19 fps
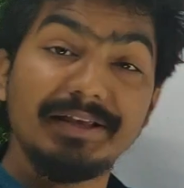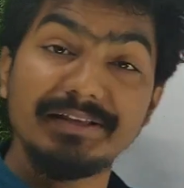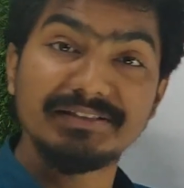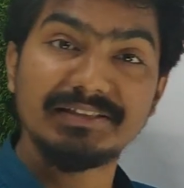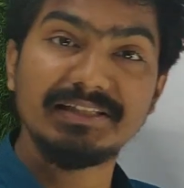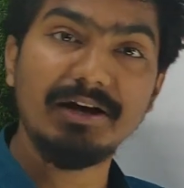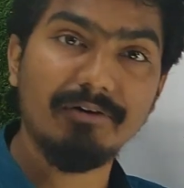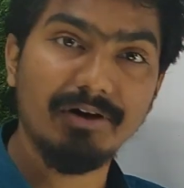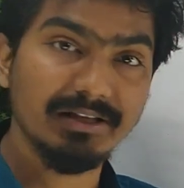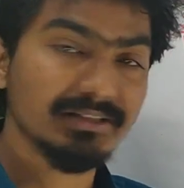রেঞ্জ
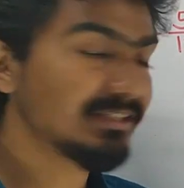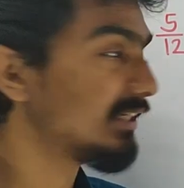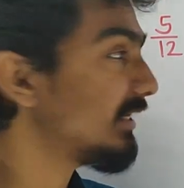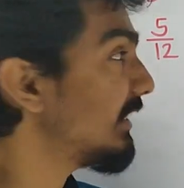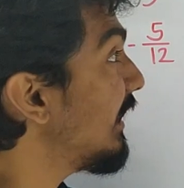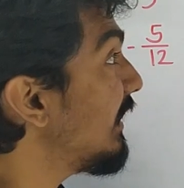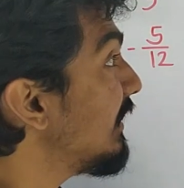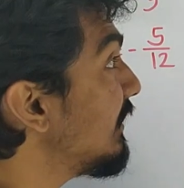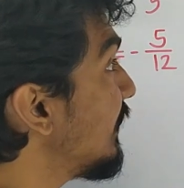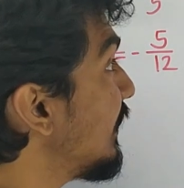দেওয়া আছে
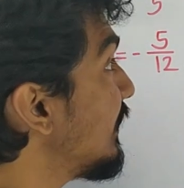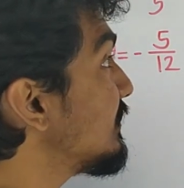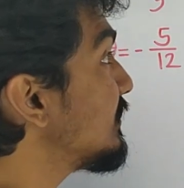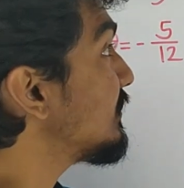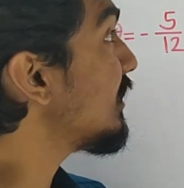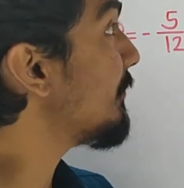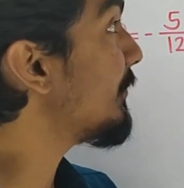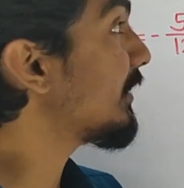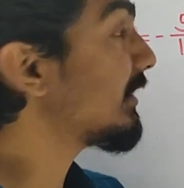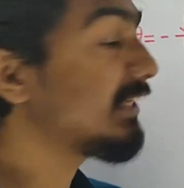এই
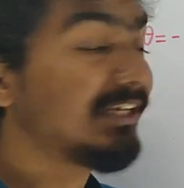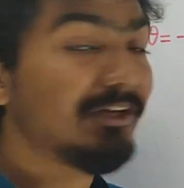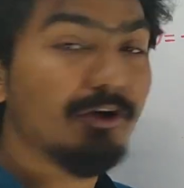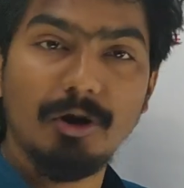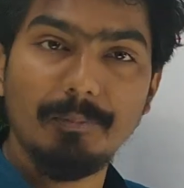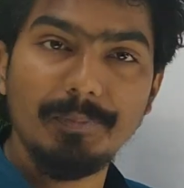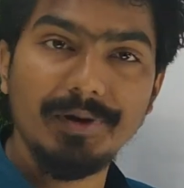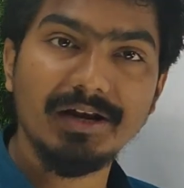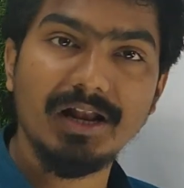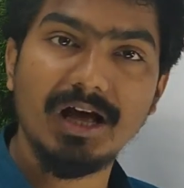রেঞ্জটা আমার কি
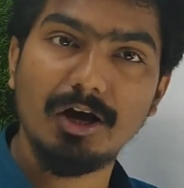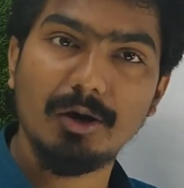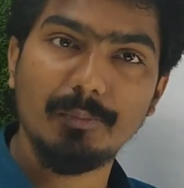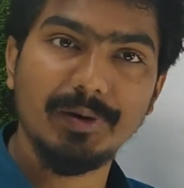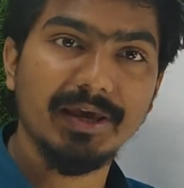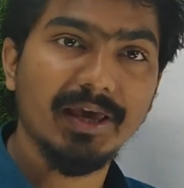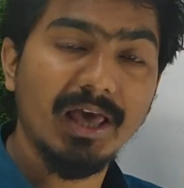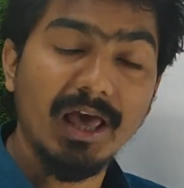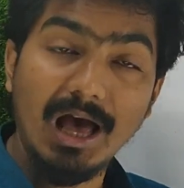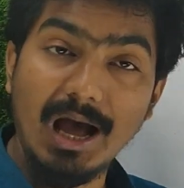হবে না
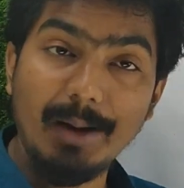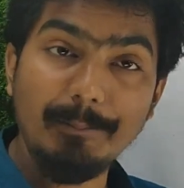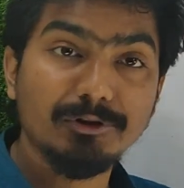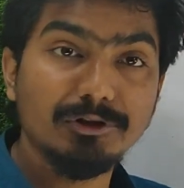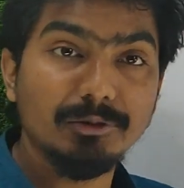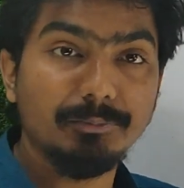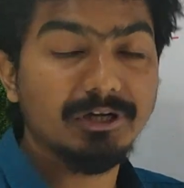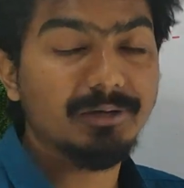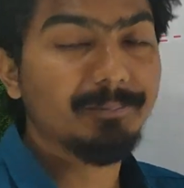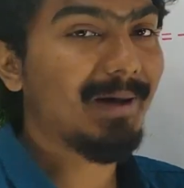হবে আমি
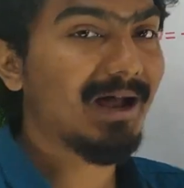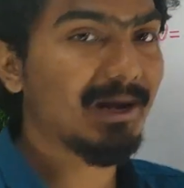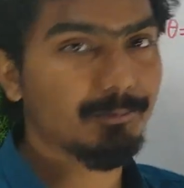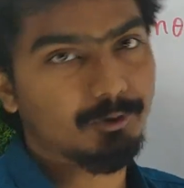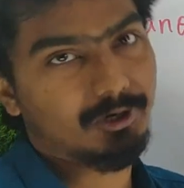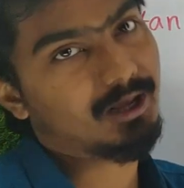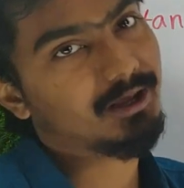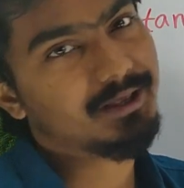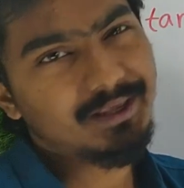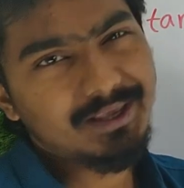তো মনে
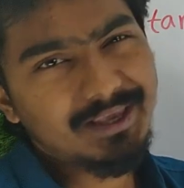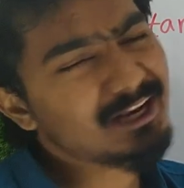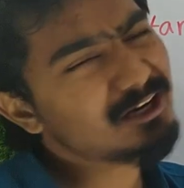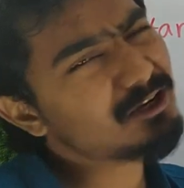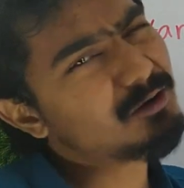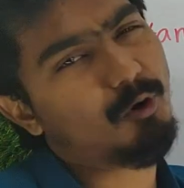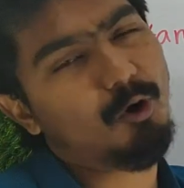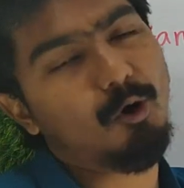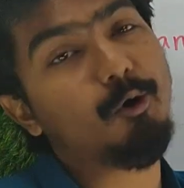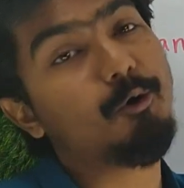পারবো না
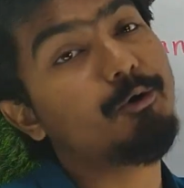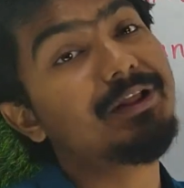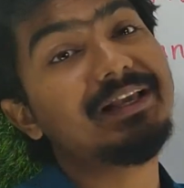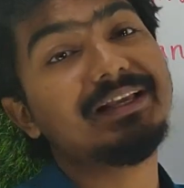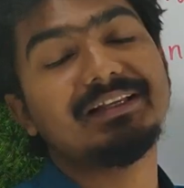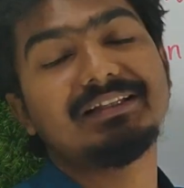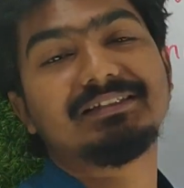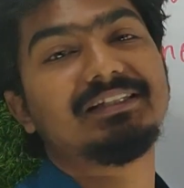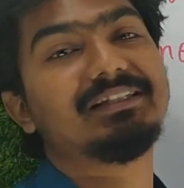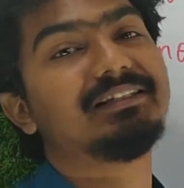এরকম
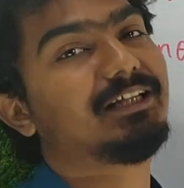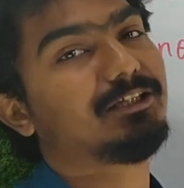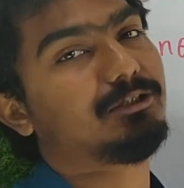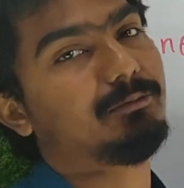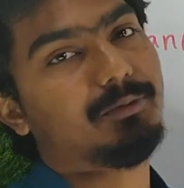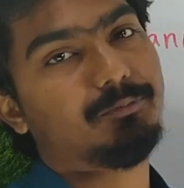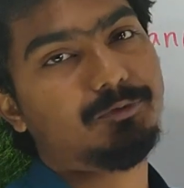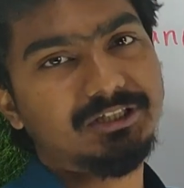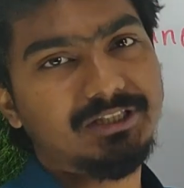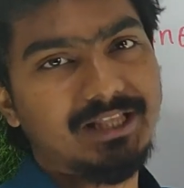অনেক চিন্তা
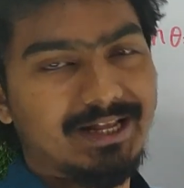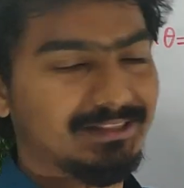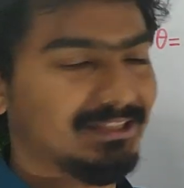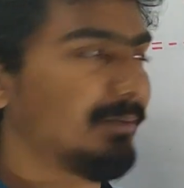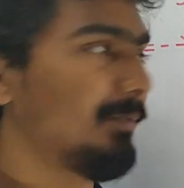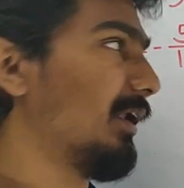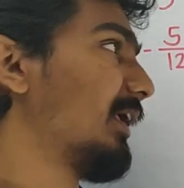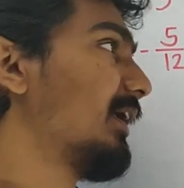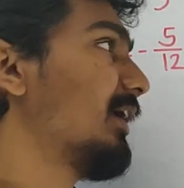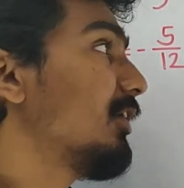তোমার মধ্যে
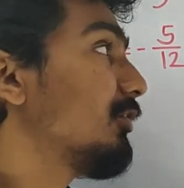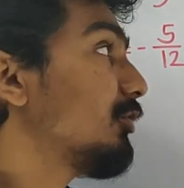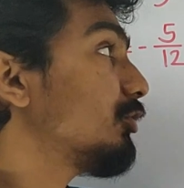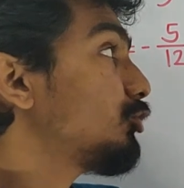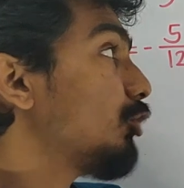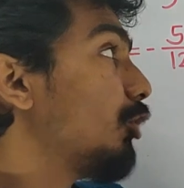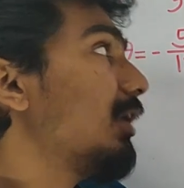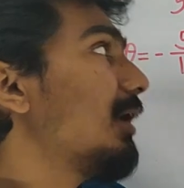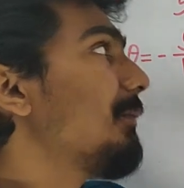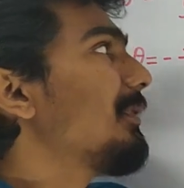থাকতে পারে তো
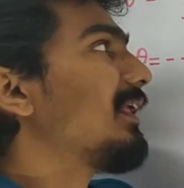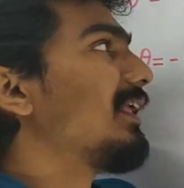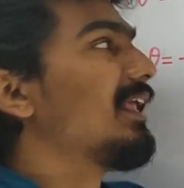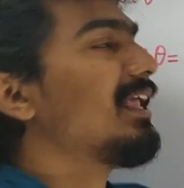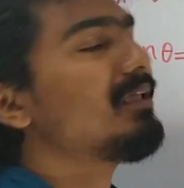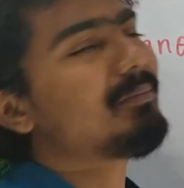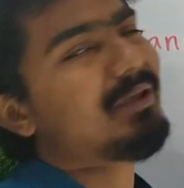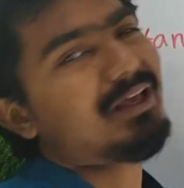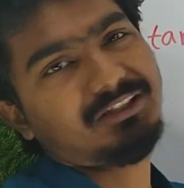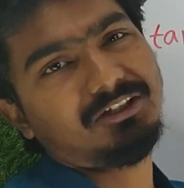চলো আমরা
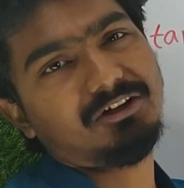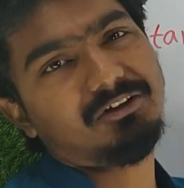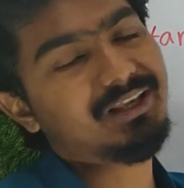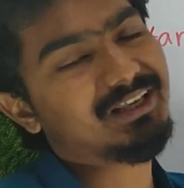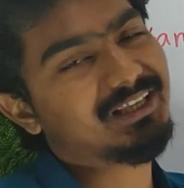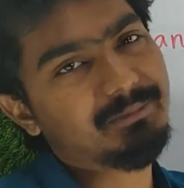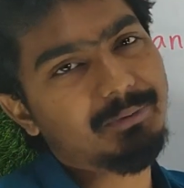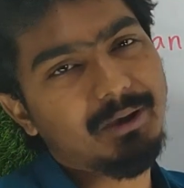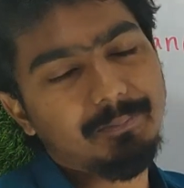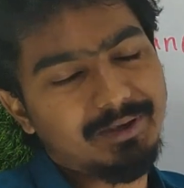এই
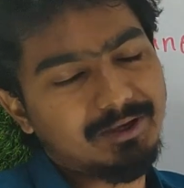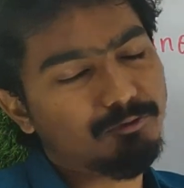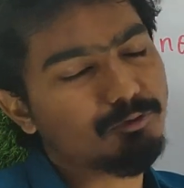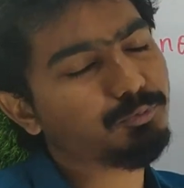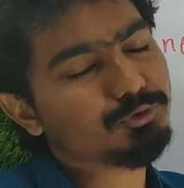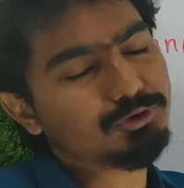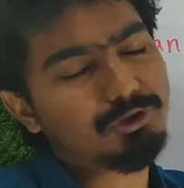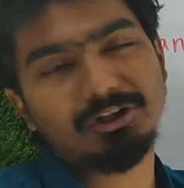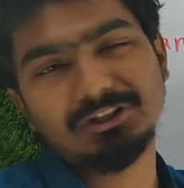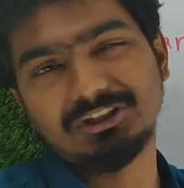ম্যাথগুলোকে কিভাবে
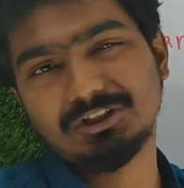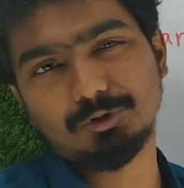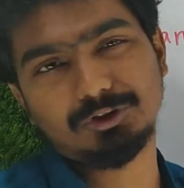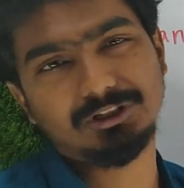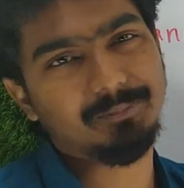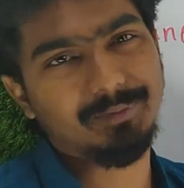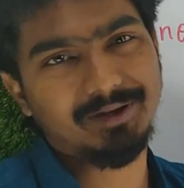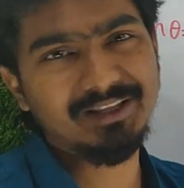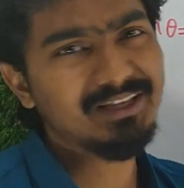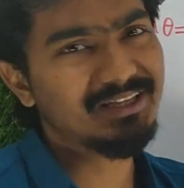খুব সহজে
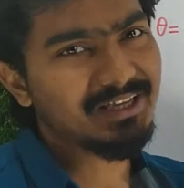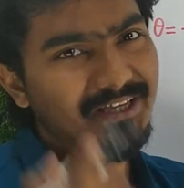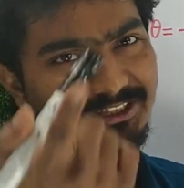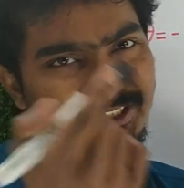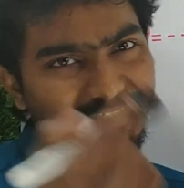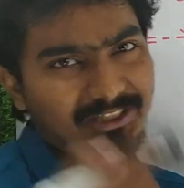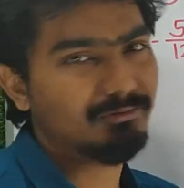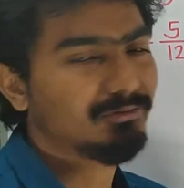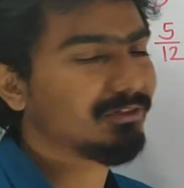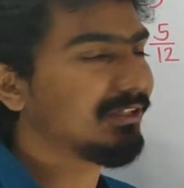করতে পারি
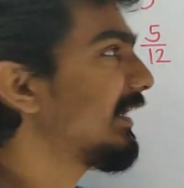সেটা একটু